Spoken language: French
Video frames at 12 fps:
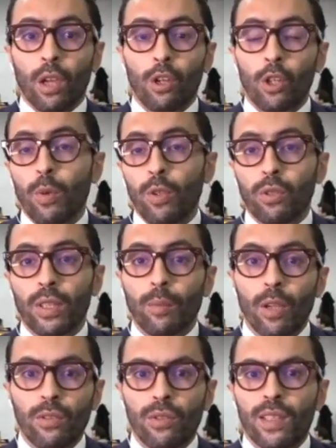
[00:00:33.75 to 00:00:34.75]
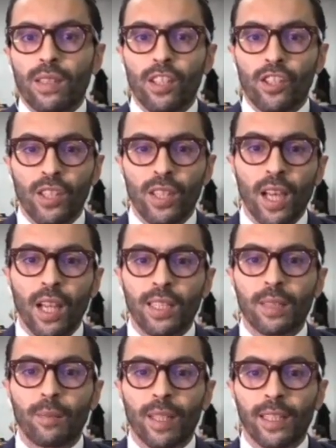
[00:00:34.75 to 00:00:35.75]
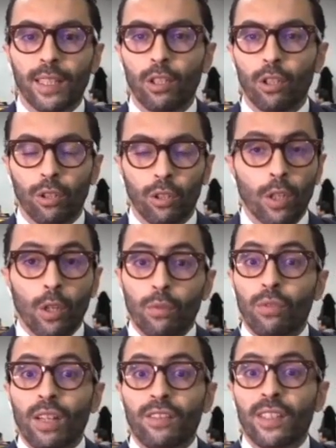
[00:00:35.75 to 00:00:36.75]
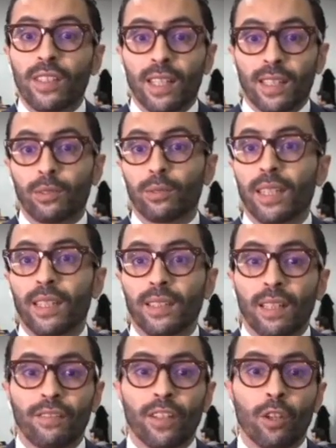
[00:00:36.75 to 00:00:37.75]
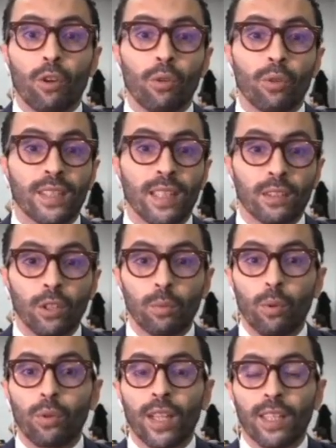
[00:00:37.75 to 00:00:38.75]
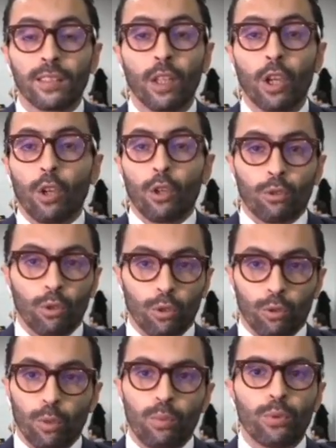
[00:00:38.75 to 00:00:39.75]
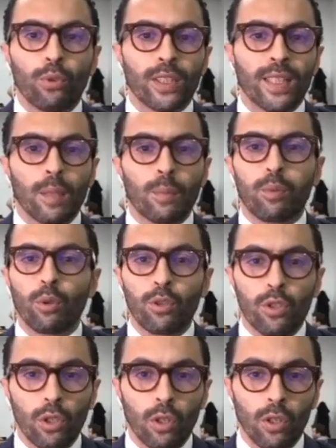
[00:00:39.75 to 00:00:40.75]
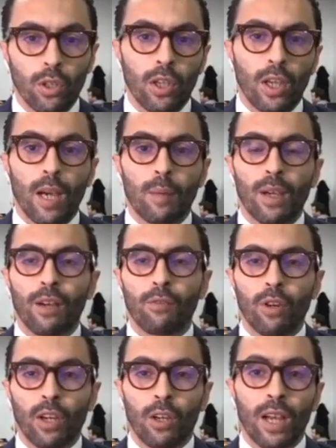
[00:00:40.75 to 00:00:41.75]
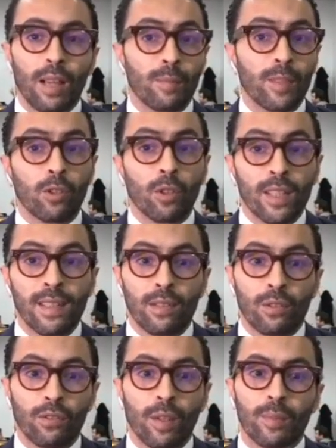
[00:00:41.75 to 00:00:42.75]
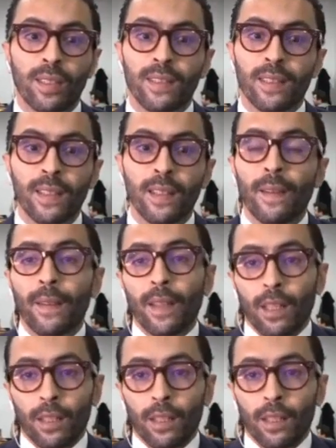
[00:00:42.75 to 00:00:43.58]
je pense notamment à Société Générale qui, malgré, vous l'avez dit, un résultat net inférieur aux attentes, progresse de, plus de 4% après avoir amélioré sa solvabilité.